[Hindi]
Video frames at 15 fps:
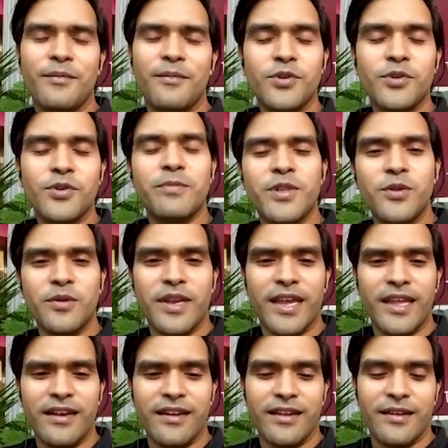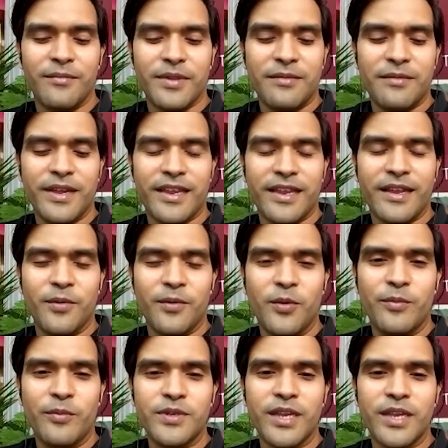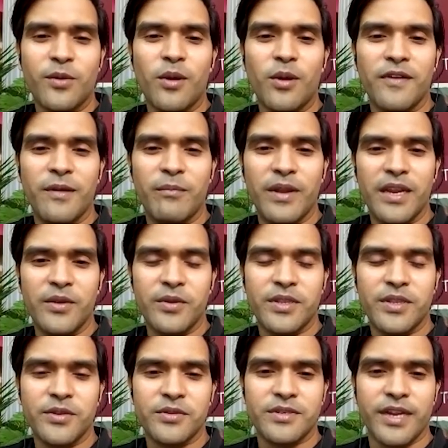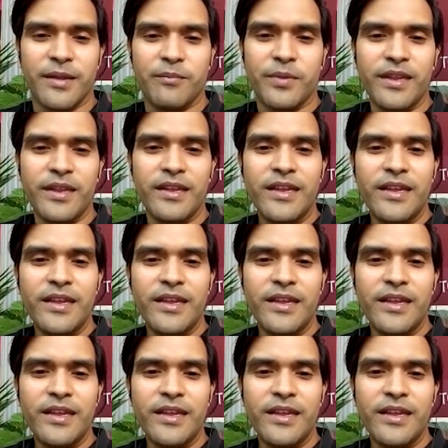उसमें तो खैर मतलब मैं क्या बोलूँ मुझे एक और फिल्म मिली हुई थी उस टाइम पे